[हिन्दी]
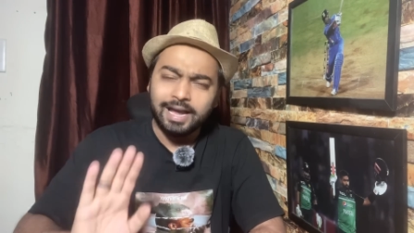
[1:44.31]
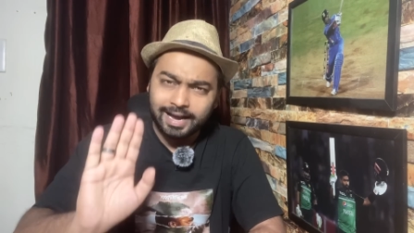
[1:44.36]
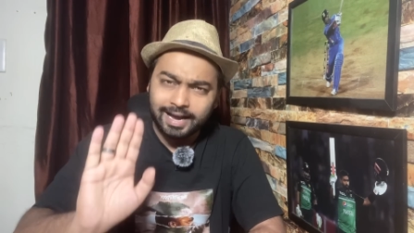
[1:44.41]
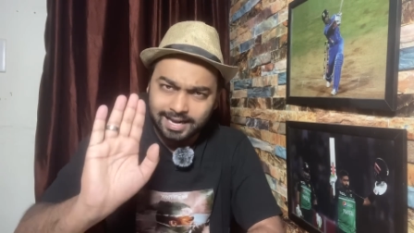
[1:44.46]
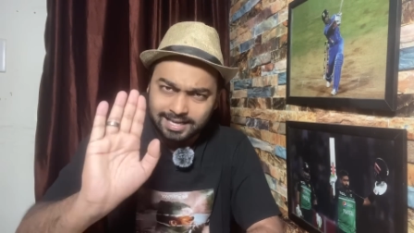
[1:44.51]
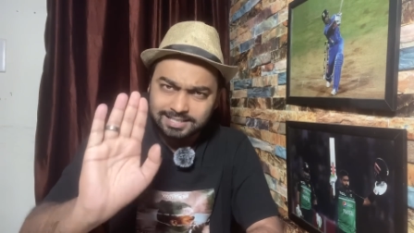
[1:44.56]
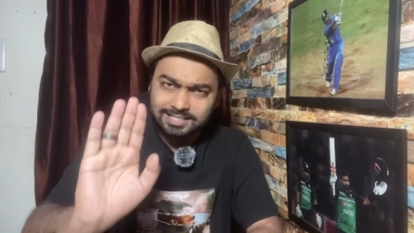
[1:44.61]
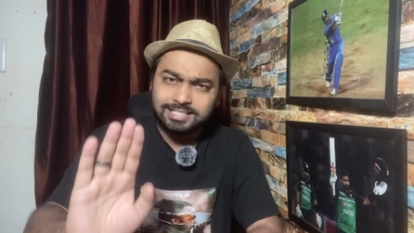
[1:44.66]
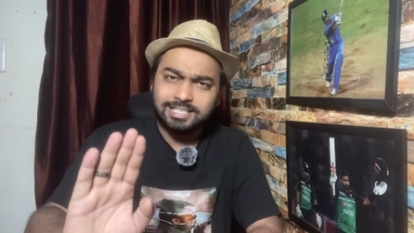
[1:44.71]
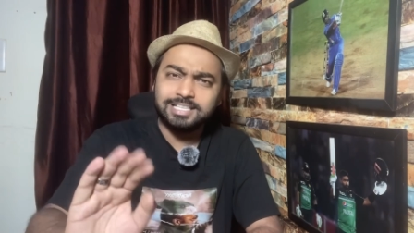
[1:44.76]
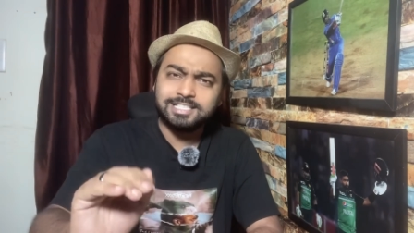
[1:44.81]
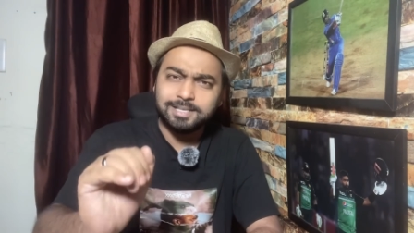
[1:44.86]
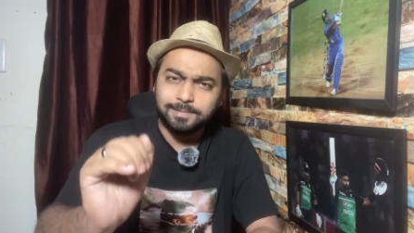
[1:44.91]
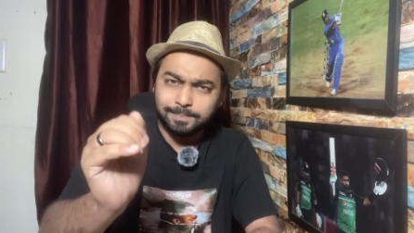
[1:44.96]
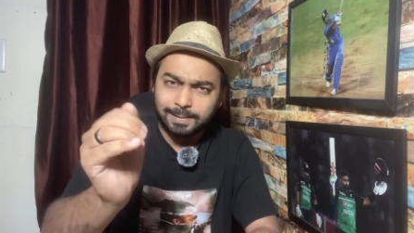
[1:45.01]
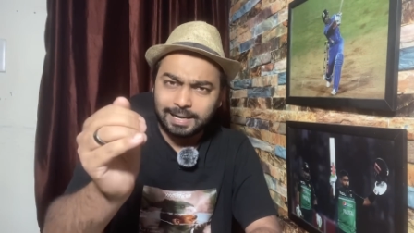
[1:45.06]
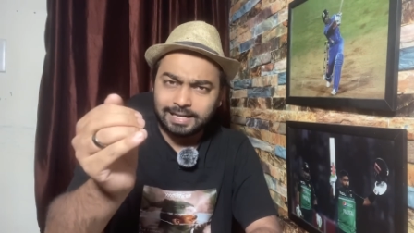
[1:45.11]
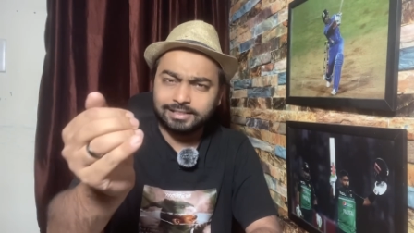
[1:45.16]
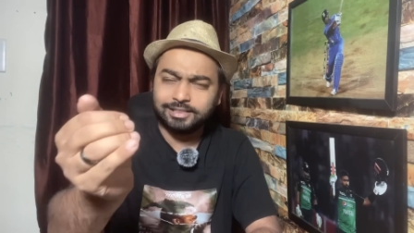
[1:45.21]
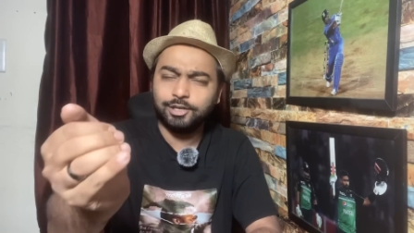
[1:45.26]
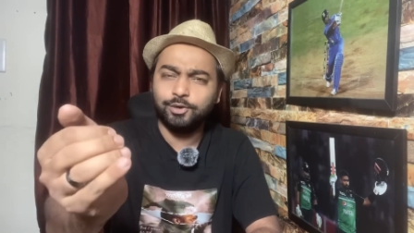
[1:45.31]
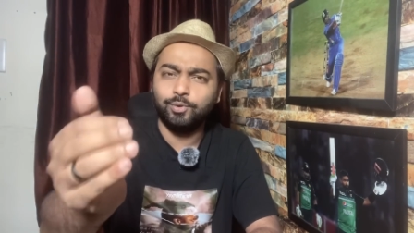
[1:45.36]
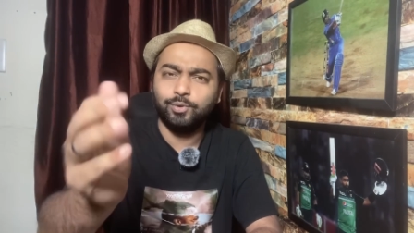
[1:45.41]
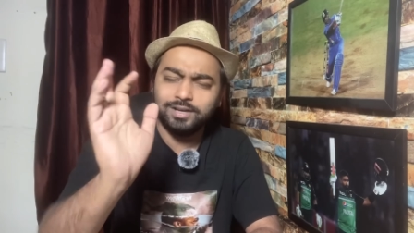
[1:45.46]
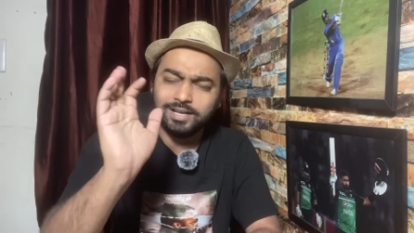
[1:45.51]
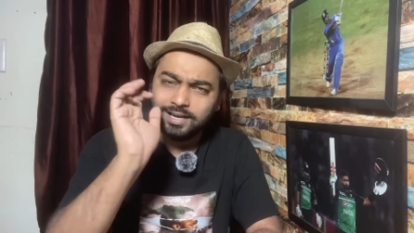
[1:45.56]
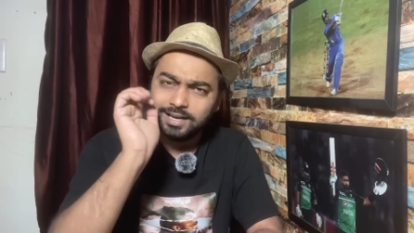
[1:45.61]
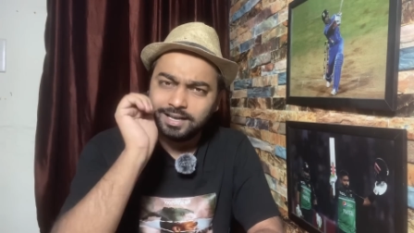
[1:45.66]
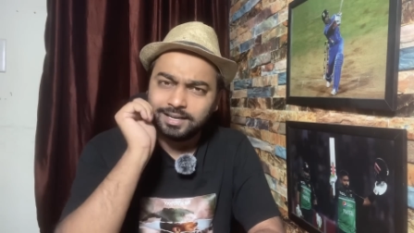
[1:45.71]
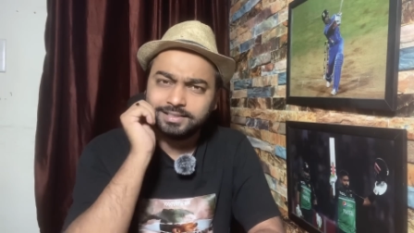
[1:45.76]
ऐसी ऐसी बातें
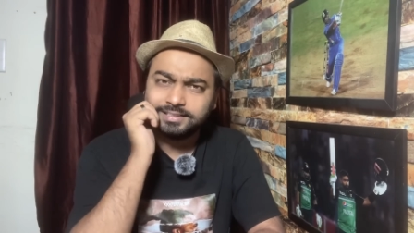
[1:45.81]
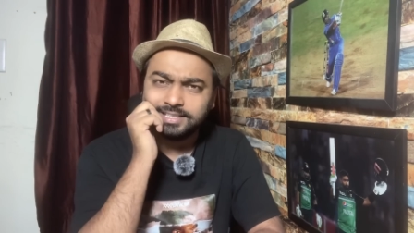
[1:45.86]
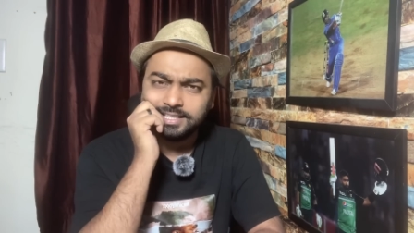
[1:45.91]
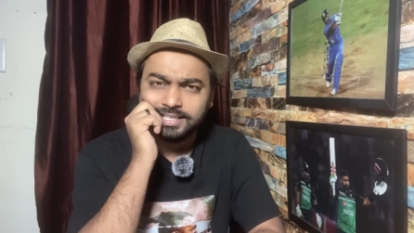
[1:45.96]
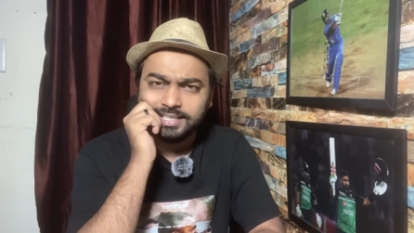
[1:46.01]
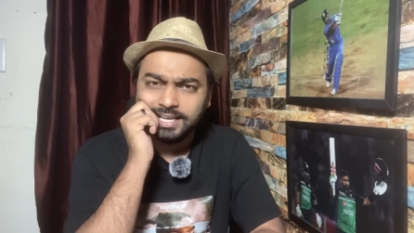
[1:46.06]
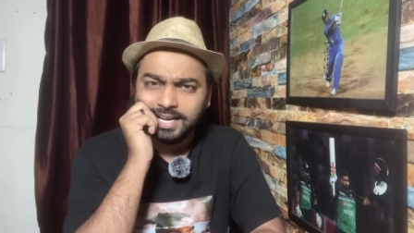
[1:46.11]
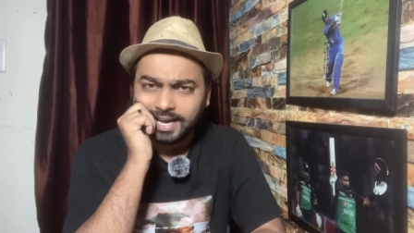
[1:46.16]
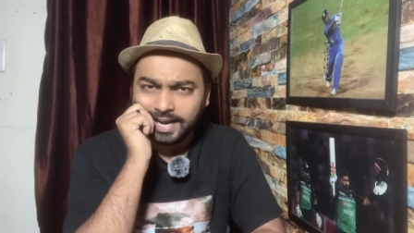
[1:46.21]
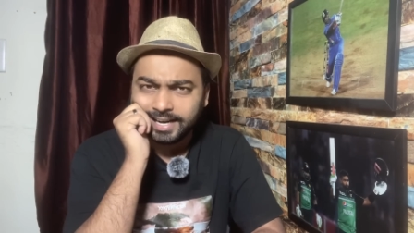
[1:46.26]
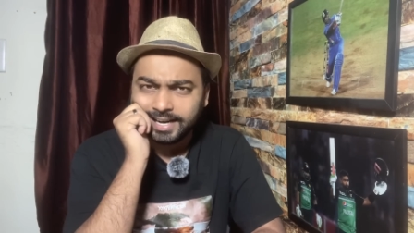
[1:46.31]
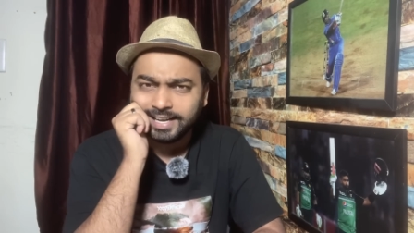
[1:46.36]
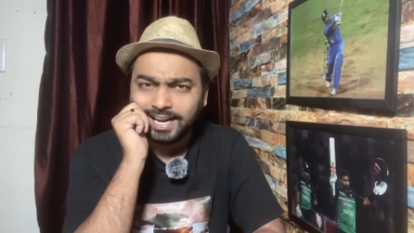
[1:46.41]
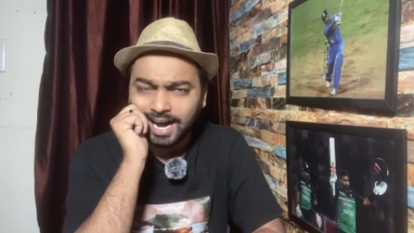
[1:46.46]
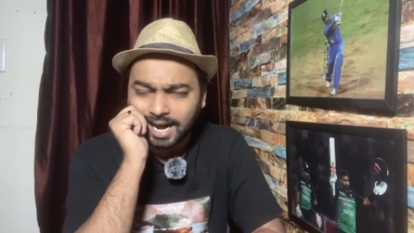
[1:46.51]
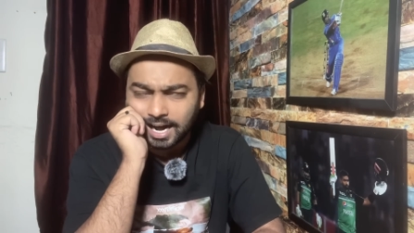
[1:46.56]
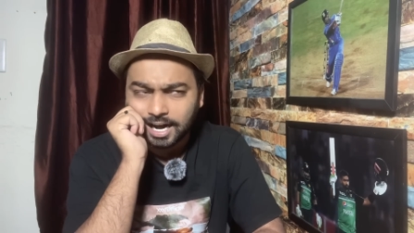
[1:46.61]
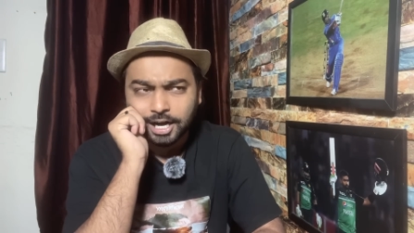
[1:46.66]
होने लगती है ना